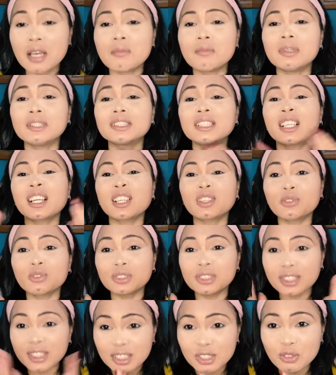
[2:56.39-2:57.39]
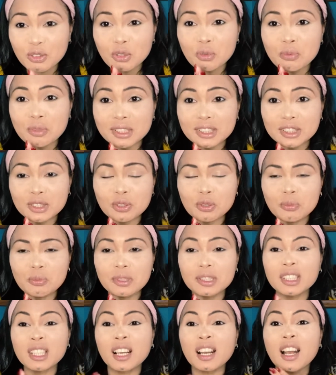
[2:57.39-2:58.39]
basta katong sige comments
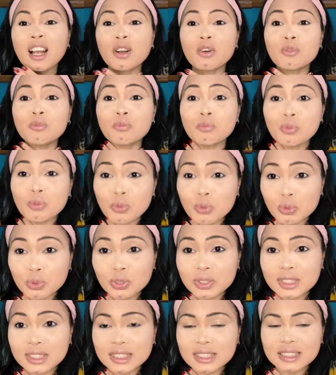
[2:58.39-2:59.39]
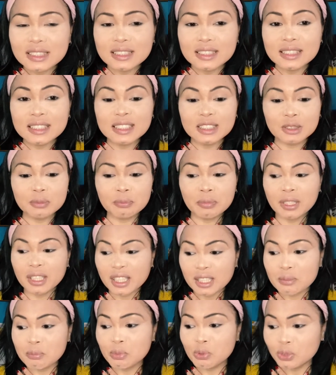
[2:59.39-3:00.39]
comments ang akong bruises is
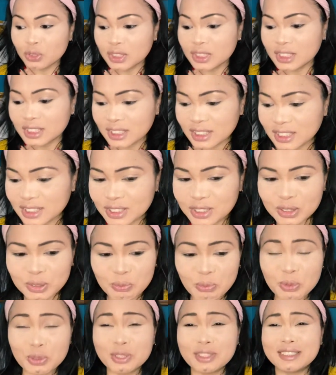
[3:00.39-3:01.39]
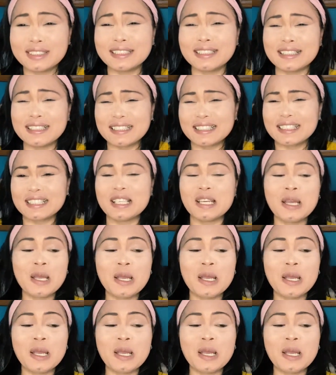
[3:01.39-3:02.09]
very busisis is busisis